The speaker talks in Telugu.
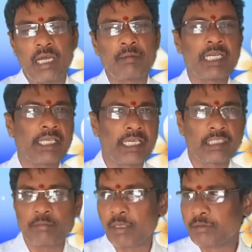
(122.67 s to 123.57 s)
కాబట్టి
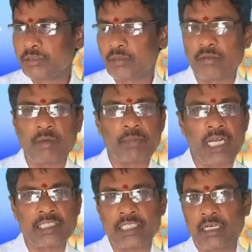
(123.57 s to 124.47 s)
కేంద్ర ప్రభుత్వం కూడా
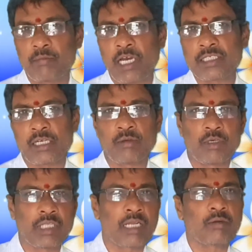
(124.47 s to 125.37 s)
ప్రాచీన భాష
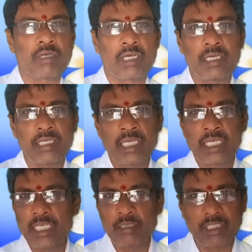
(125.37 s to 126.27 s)
హోదాను కూడా
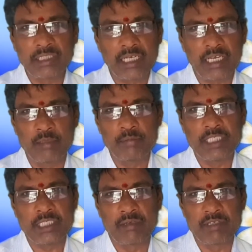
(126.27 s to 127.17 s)
ఈ మధ్య
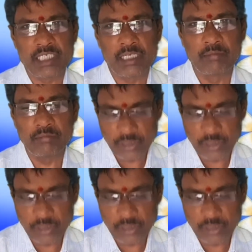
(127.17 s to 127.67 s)
కల్పించిన విషయం